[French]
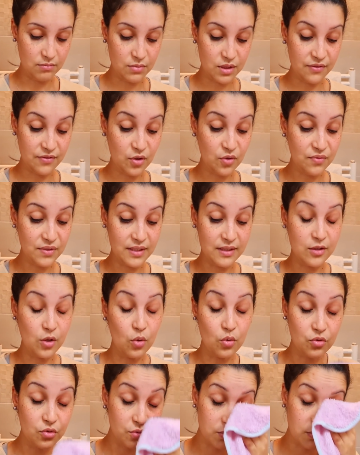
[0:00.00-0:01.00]
J'avais envie de
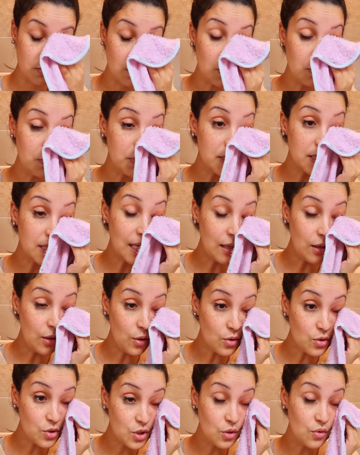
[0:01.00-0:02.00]
danser. Depuis tout à
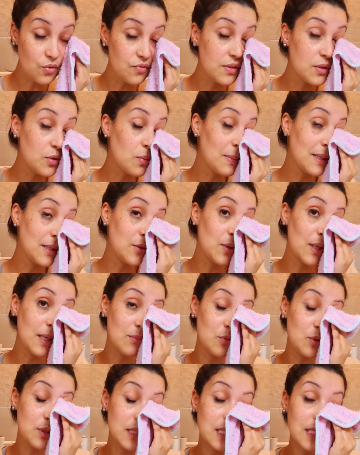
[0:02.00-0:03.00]
l'heure, j'ai envie de mettre de la
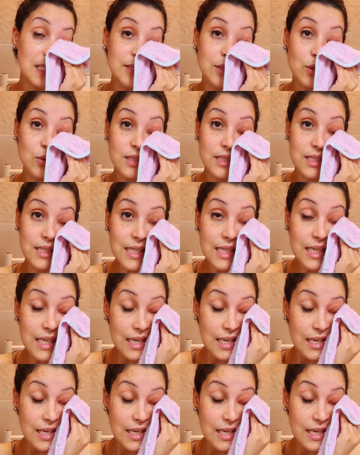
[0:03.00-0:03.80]
musique et de danser.